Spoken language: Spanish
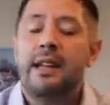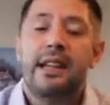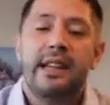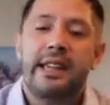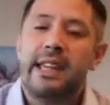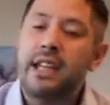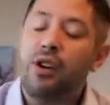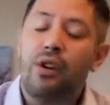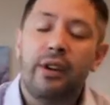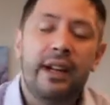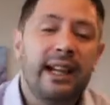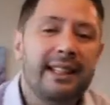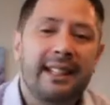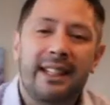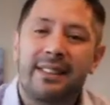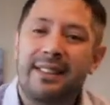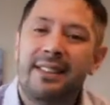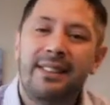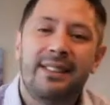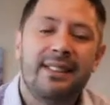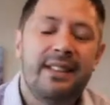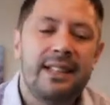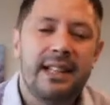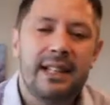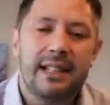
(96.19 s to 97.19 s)
Y con esta
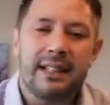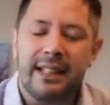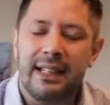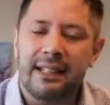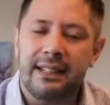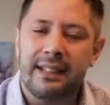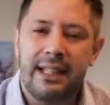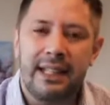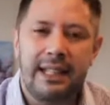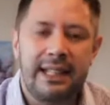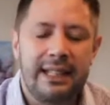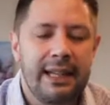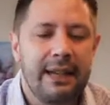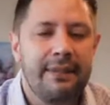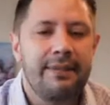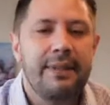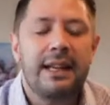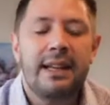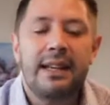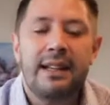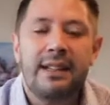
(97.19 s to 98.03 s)
sencilla estrategia,